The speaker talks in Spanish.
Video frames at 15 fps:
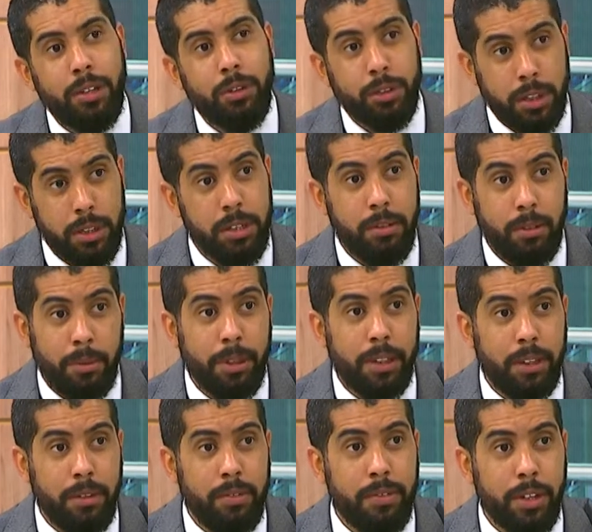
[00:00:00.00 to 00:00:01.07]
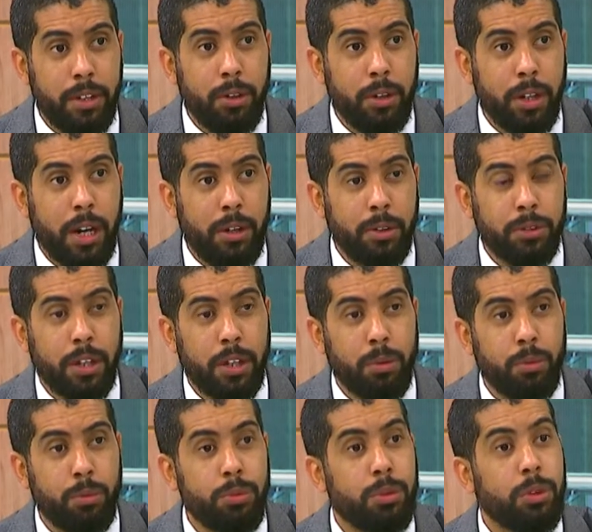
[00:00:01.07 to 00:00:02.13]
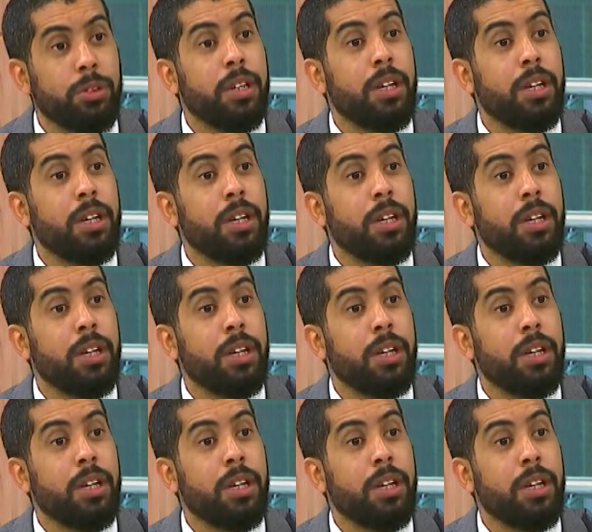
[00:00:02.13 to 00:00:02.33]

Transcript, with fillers: sensiblemente inferior a los adjuntos.